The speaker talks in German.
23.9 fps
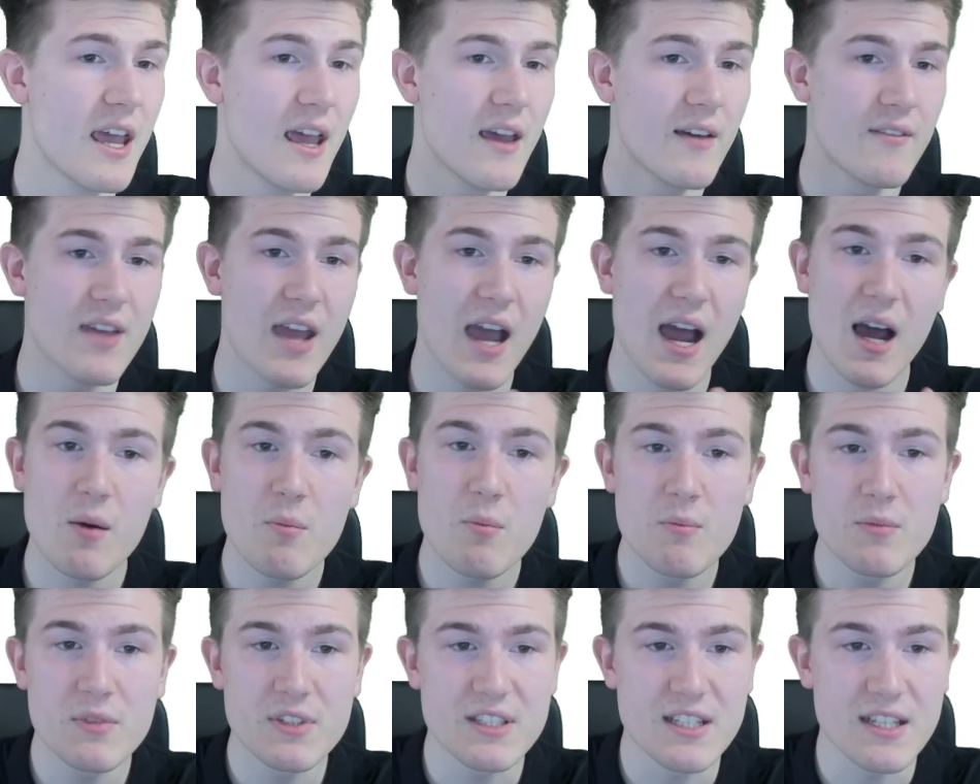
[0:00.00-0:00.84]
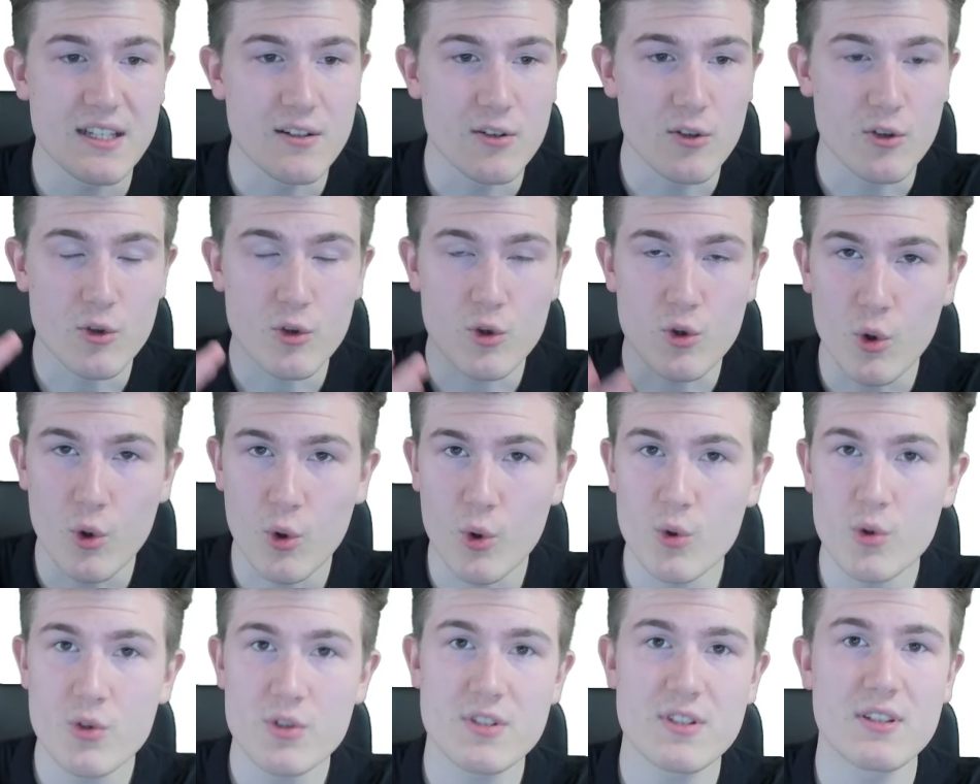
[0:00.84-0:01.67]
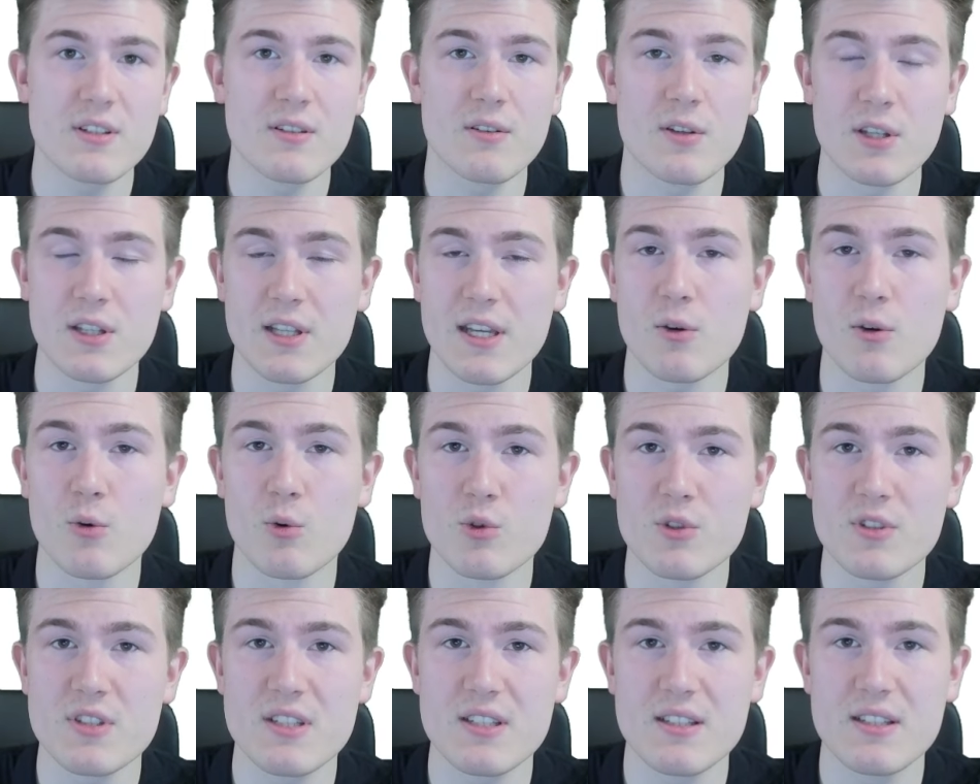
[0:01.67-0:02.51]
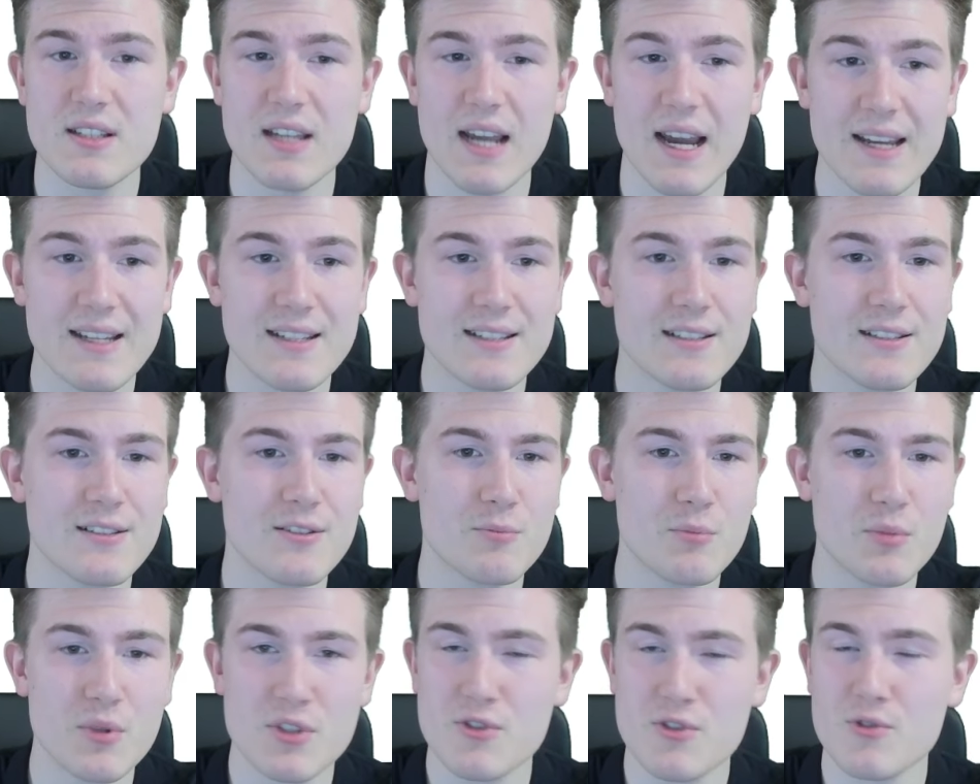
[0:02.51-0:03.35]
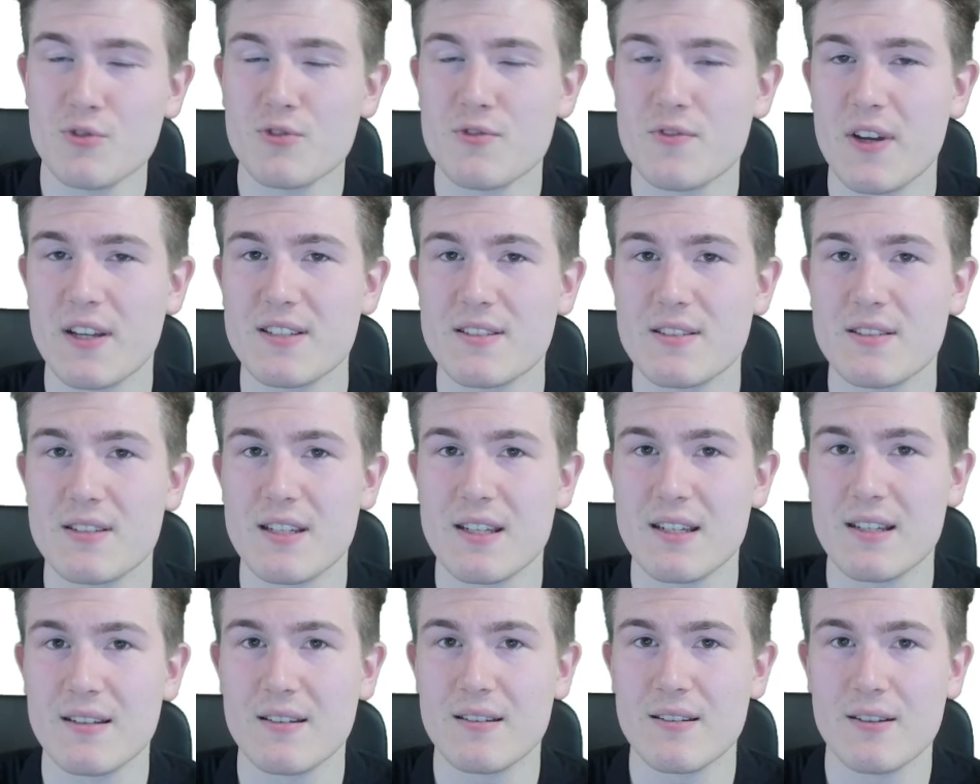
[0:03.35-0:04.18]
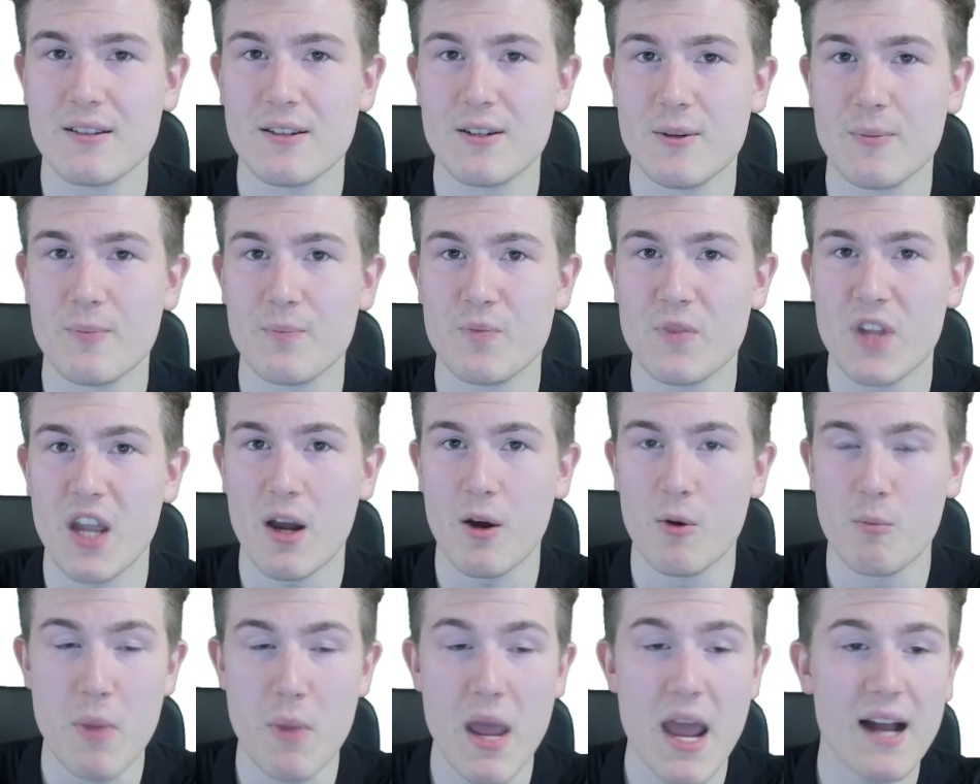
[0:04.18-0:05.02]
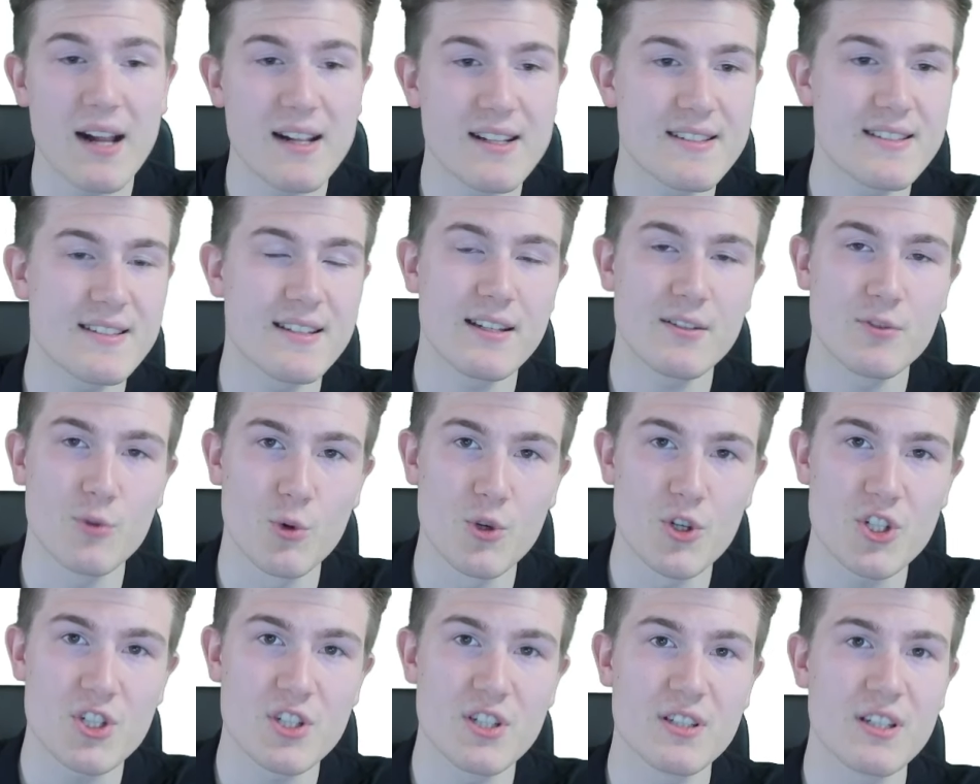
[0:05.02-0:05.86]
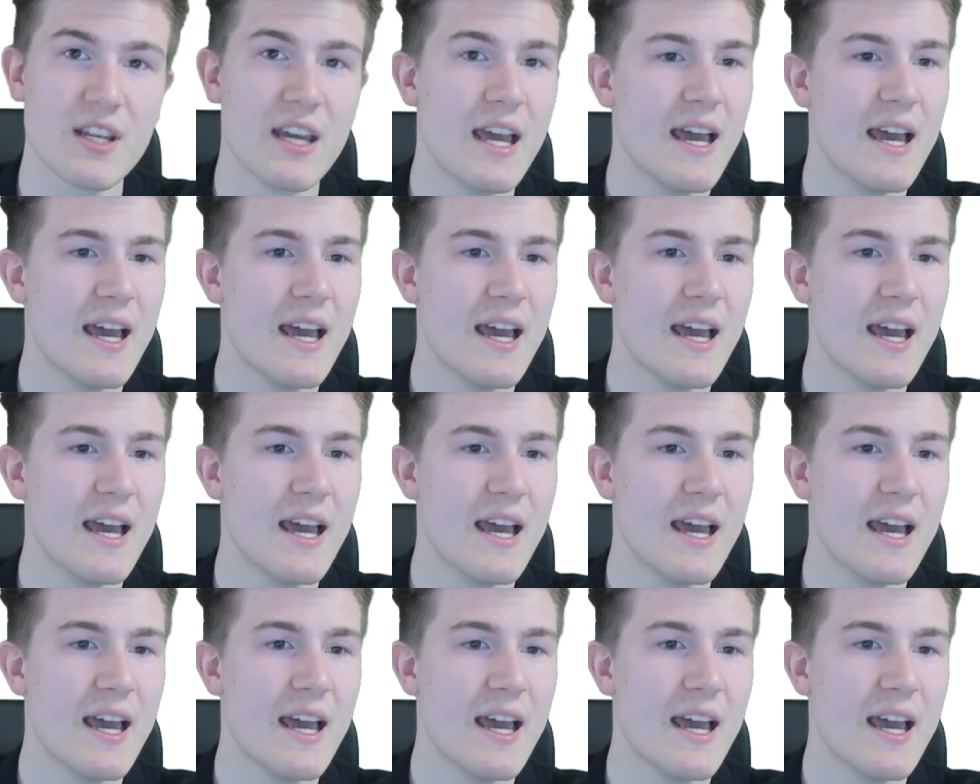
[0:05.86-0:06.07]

Wir haben den größten, den großen Teil beziehungsweise den, ähm, ja, mehr als der Durchschnitt,